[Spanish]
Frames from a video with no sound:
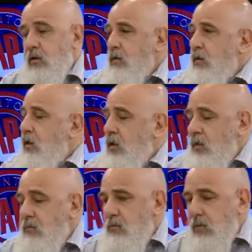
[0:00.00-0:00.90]

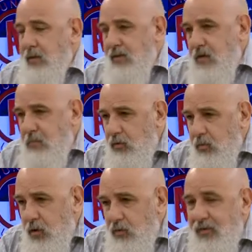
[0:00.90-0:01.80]
Eh, me parece que es más o
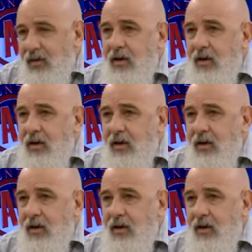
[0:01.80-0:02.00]
menos ese